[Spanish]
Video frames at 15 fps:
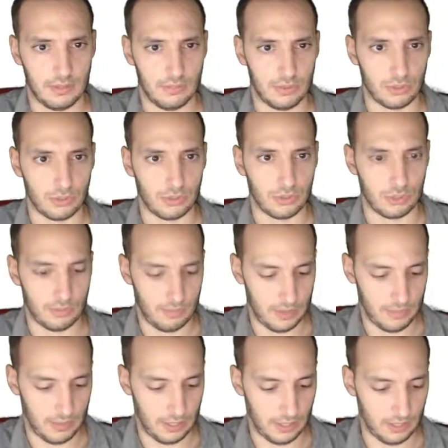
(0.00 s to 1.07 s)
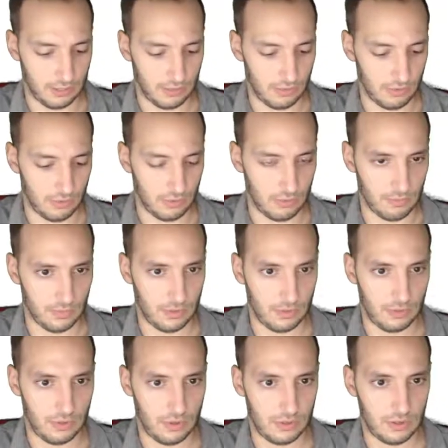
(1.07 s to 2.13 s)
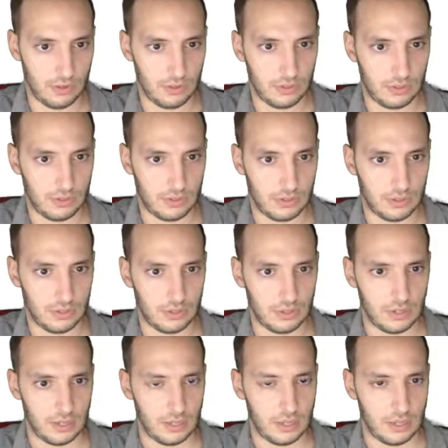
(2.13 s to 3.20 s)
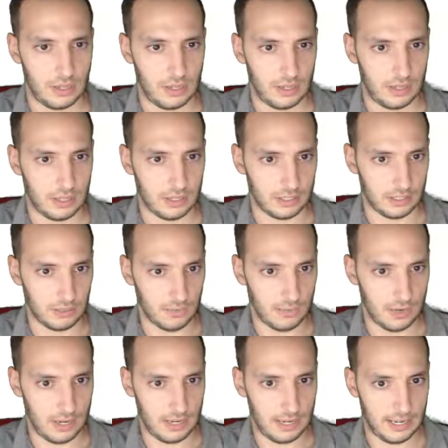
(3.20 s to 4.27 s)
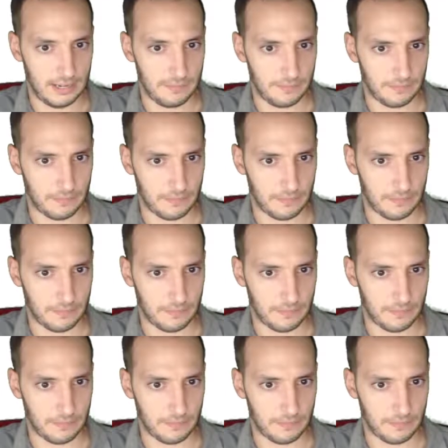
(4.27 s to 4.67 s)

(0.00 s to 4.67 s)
pues esto simplemente es num1 es igual a